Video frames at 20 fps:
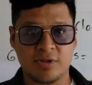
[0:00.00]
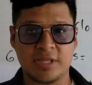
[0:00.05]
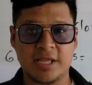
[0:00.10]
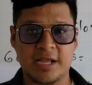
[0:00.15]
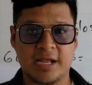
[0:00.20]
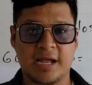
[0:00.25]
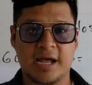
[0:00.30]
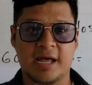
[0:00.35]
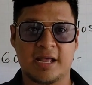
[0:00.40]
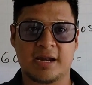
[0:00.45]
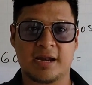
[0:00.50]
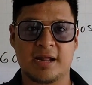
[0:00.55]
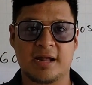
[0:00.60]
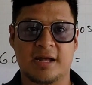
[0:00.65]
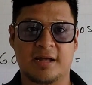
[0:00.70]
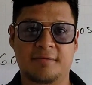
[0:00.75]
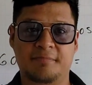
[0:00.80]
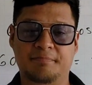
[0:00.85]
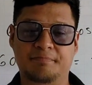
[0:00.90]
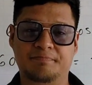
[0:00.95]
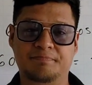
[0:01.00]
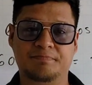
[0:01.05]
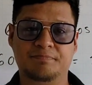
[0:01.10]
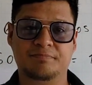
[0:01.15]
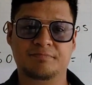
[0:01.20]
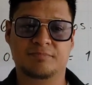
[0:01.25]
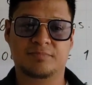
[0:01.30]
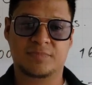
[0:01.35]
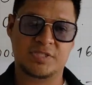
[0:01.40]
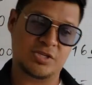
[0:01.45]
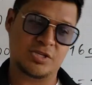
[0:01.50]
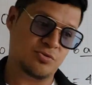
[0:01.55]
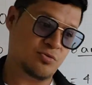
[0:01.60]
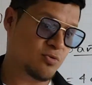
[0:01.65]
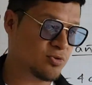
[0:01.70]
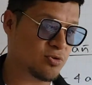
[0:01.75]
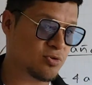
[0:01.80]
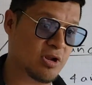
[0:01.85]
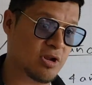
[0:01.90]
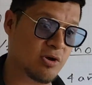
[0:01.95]
de carga, si es un
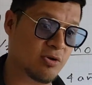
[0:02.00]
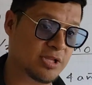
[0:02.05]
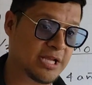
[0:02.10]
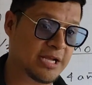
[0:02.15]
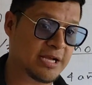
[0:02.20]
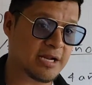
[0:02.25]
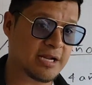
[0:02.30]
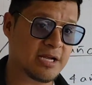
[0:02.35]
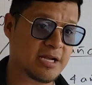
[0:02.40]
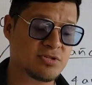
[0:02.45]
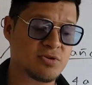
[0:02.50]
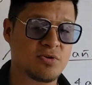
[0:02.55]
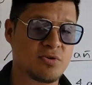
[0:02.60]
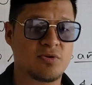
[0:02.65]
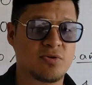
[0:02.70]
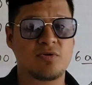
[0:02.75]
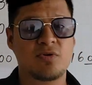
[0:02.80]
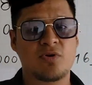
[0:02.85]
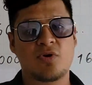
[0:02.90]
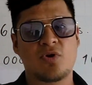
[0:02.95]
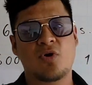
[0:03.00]
controlador de carga solo,